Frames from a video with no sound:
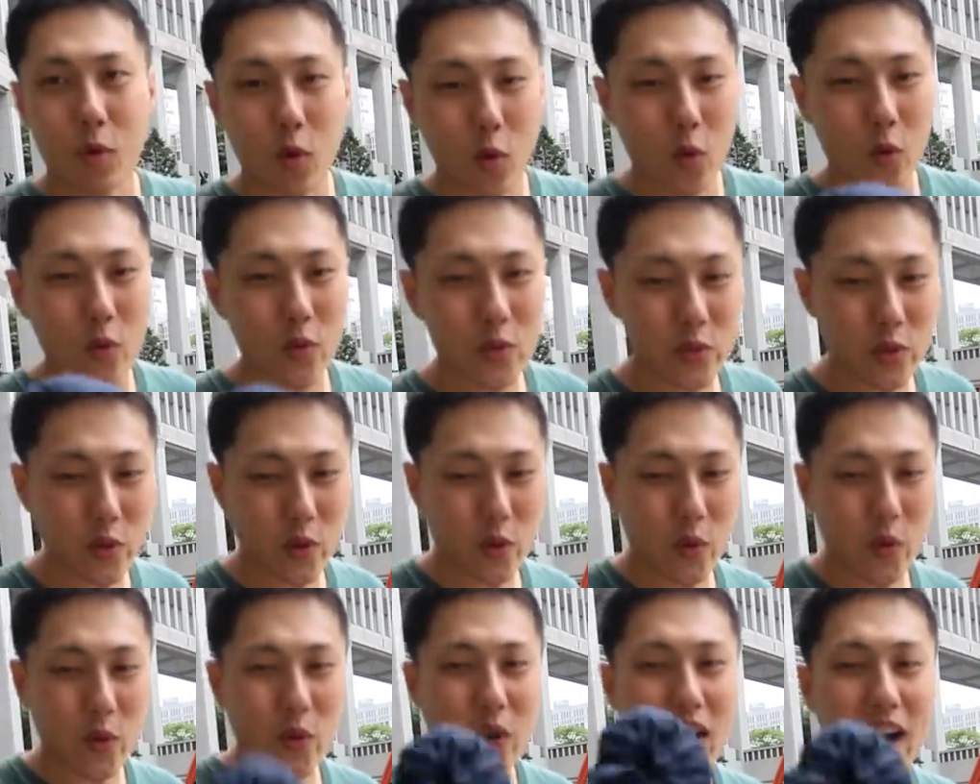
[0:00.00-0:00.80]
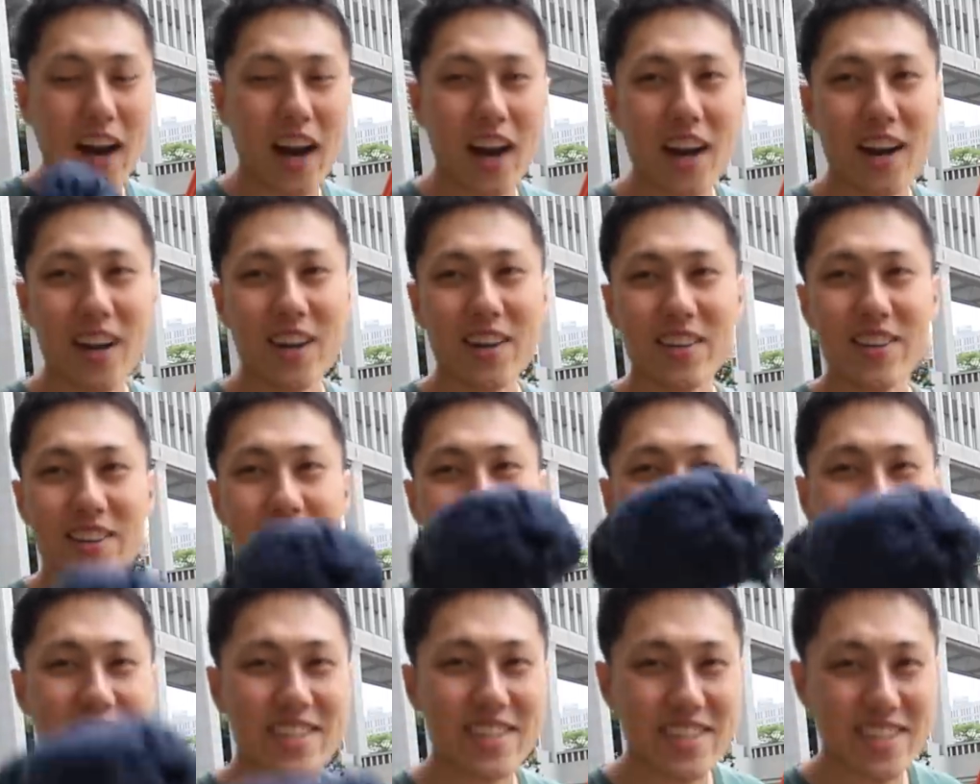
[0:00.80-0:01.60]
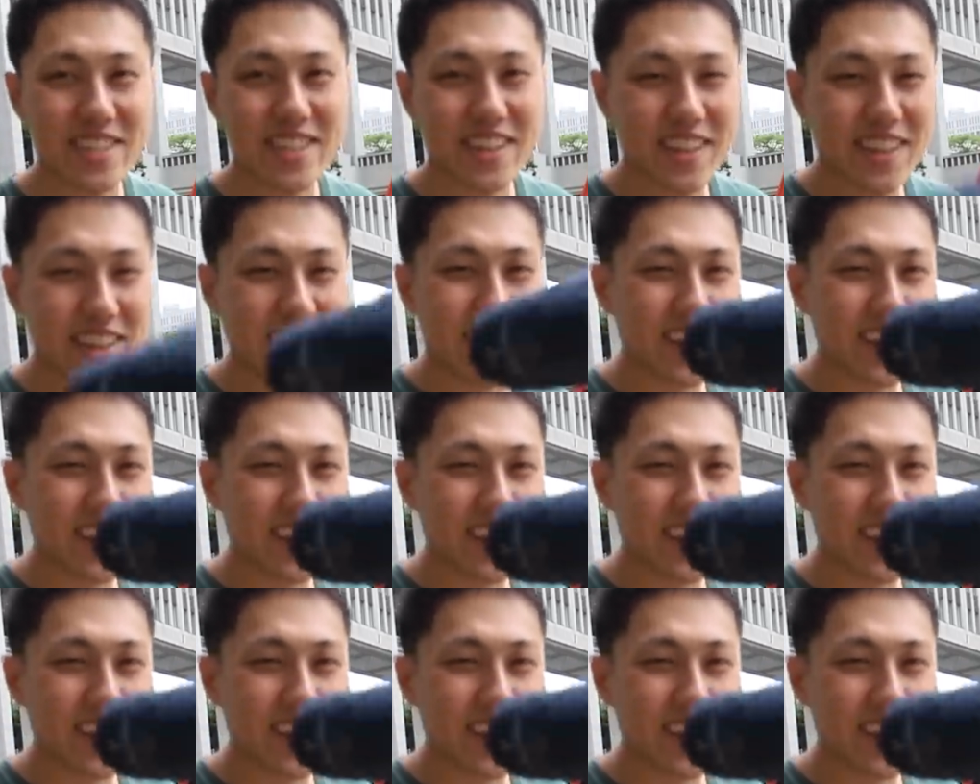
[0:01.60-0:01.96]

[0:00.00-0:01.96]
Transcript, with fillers: もうほんと軽いです